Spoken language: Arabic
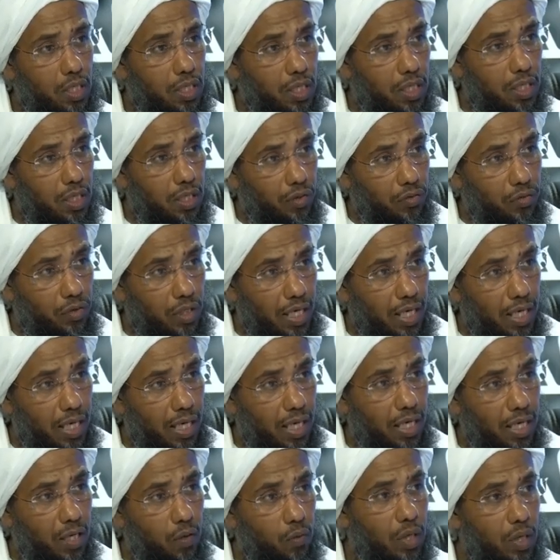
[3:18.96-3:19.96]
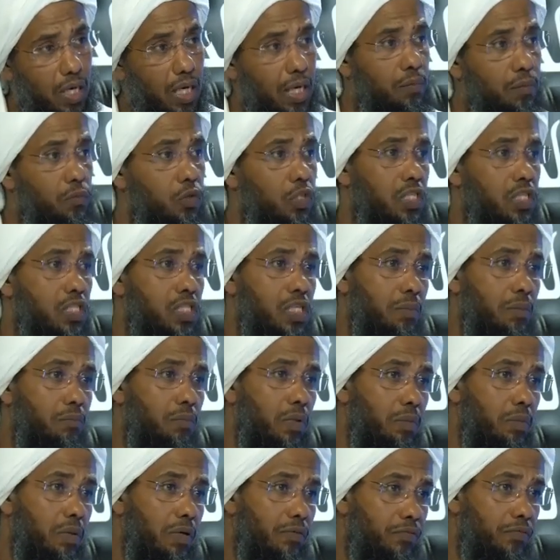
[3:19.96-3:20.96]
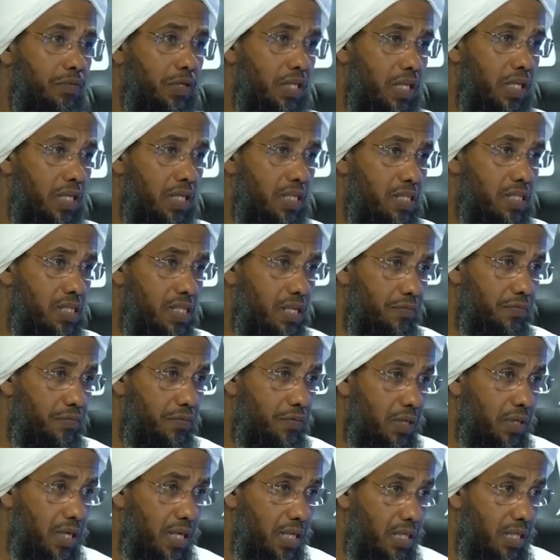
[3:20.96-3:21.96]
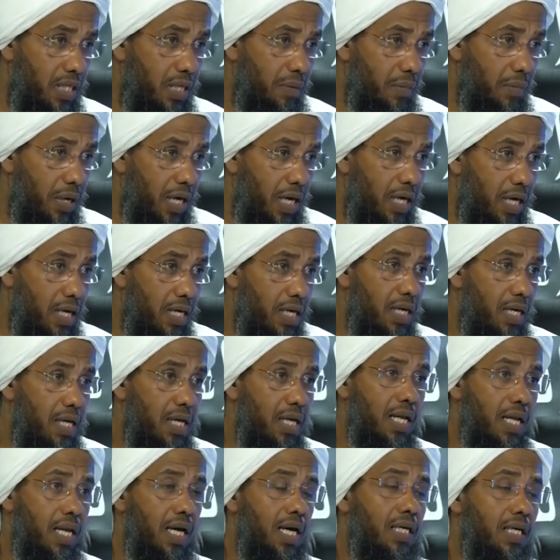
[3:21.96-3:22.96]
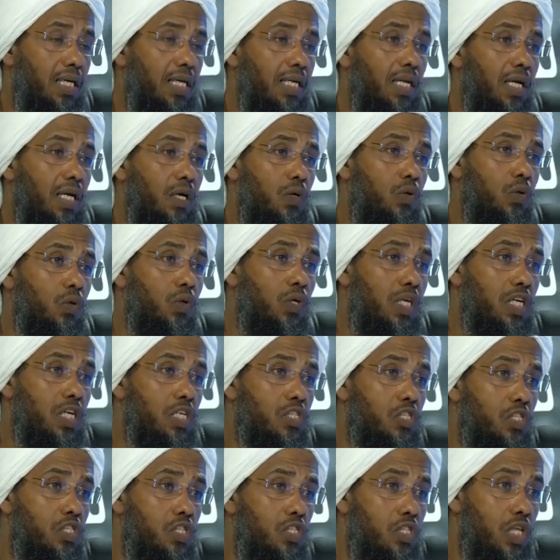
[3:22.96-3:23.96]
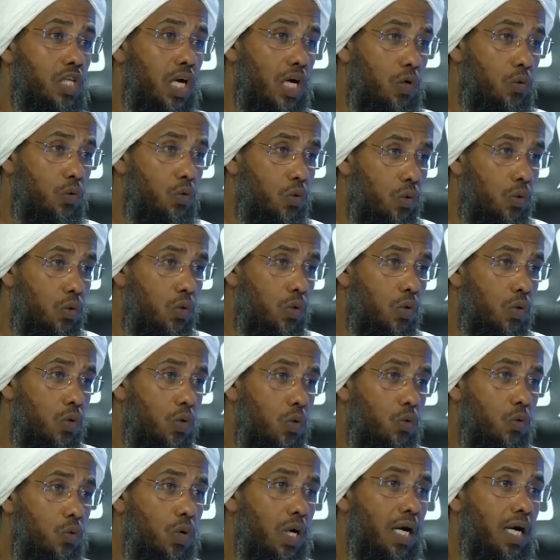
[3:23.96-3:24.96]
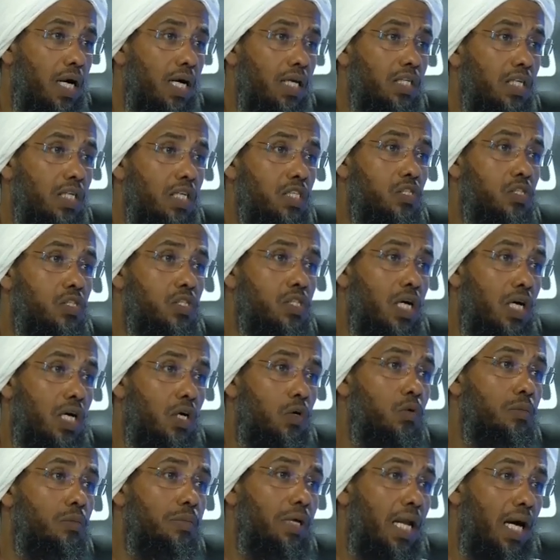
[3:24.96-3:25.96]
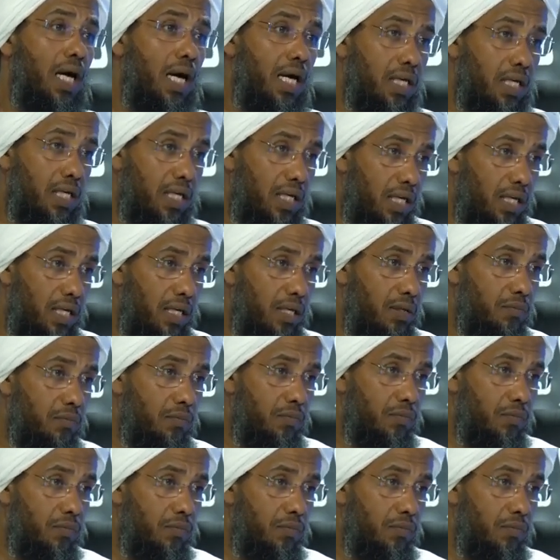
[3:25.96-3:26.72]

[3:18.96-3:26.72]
الضلال ولا متسببا في سفك الدماء لكنه يصدع ويصدح بالحق نعم